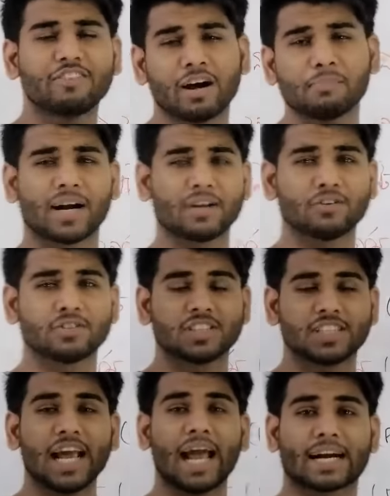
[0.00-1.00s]
ফার্ম মানে
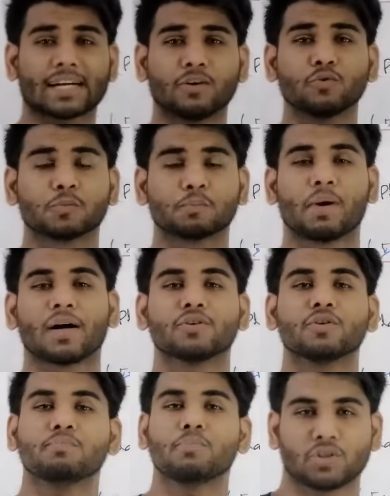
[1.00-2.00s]
হচ্ছে একটা
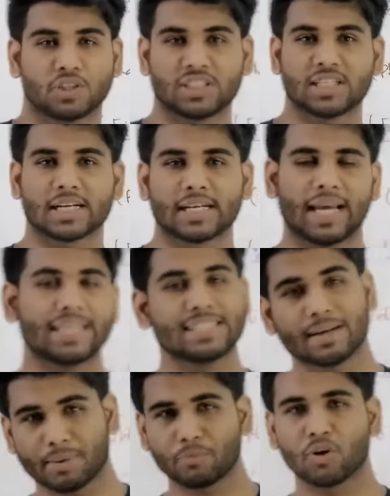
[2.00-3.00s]
উৎপাদন প্রতিষ্ঠান এই
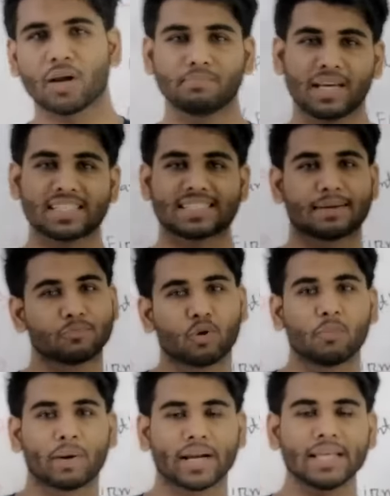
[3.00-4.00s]
যে আমরা বললাম বিএসআরএম
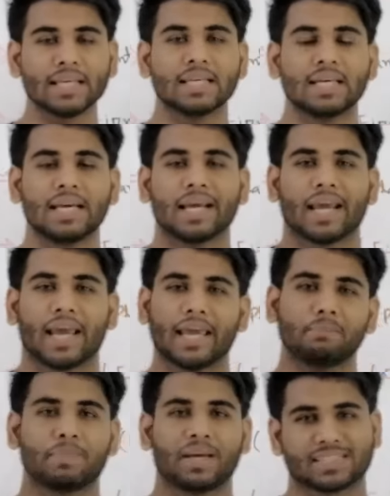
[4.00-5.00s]
কোম্পানি
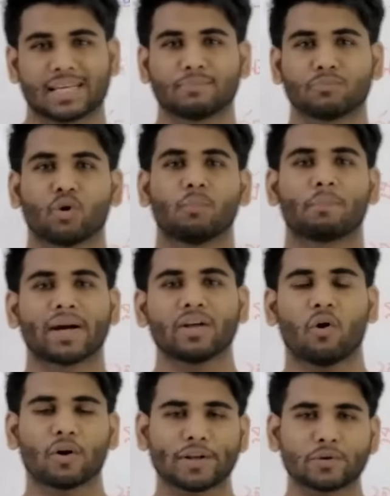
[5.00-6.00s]
এই বিএসআরএম কোম্পানি
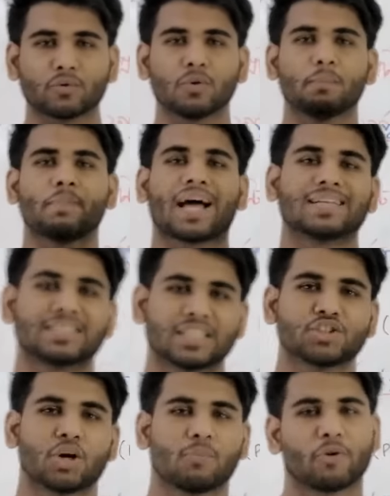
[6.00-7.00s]
অনেকগুলো
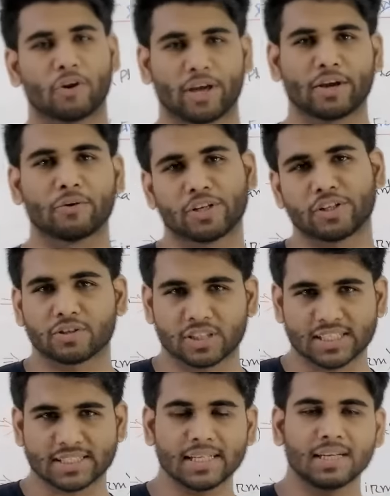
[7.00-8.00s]
প্লান্টের সমন্বয়ে গঠিত
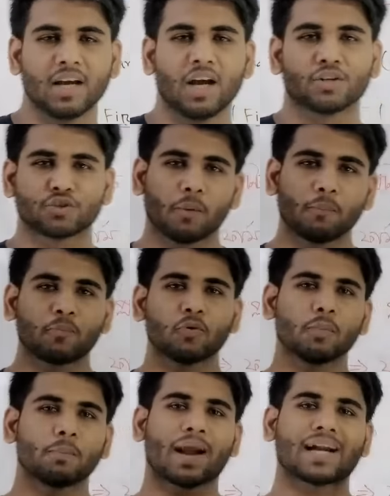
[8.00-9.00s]
ঠিক আছে
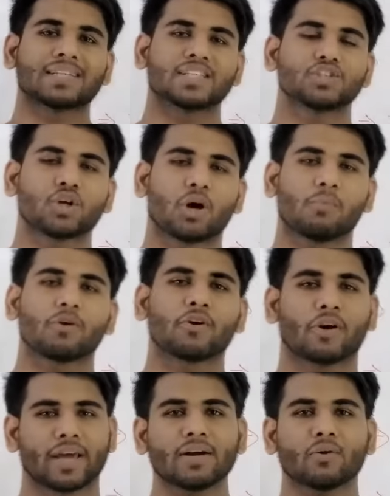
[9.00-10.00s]
সবগুলো প্লান্টের
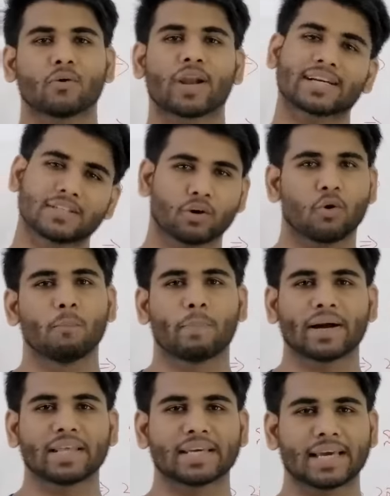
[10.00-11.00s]
সমন্বয়ে কোনো একটা
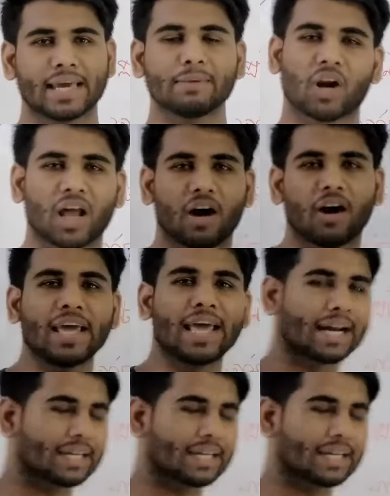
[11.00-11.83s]
কোম্পানিকেই বলা হয়